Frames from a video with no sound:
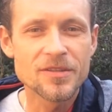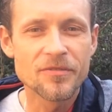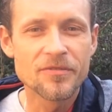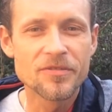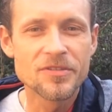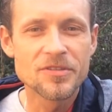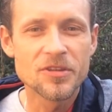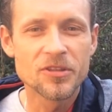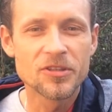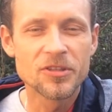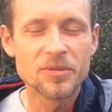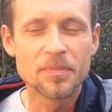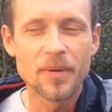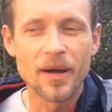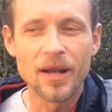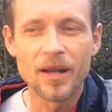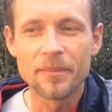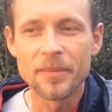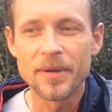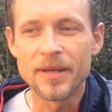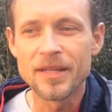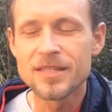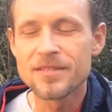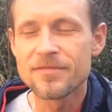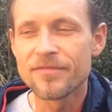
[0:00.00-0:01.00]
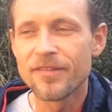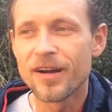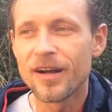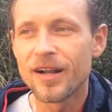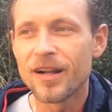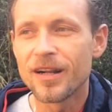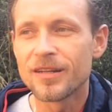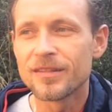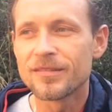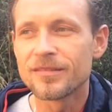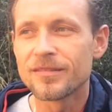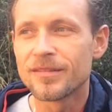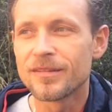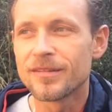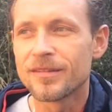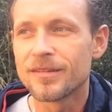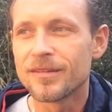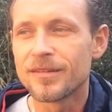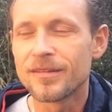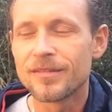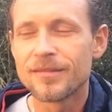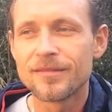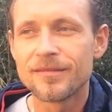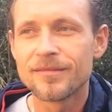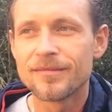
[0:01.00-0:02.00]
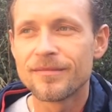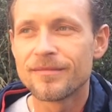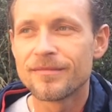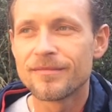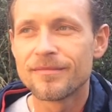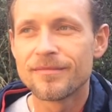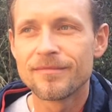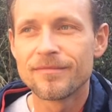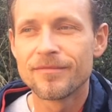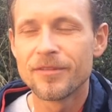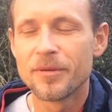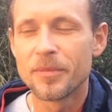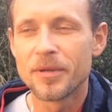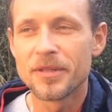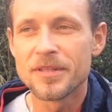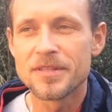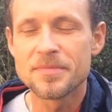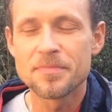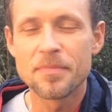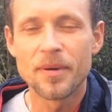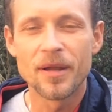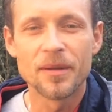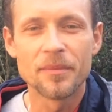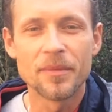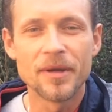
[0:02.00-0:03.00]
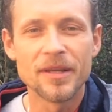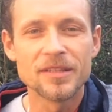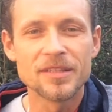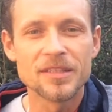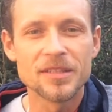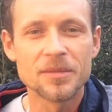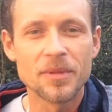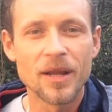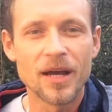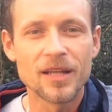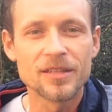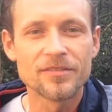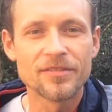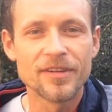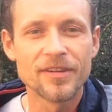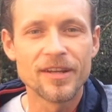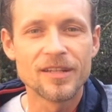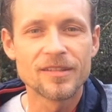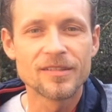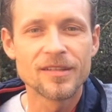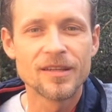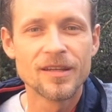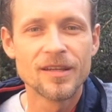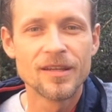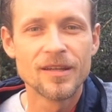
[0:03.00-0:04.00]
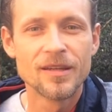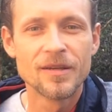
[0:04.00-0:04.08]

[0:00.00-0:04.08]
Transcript: sowieso die Parlamentswahlen oder wenn man das Parlament in einem Land wählt,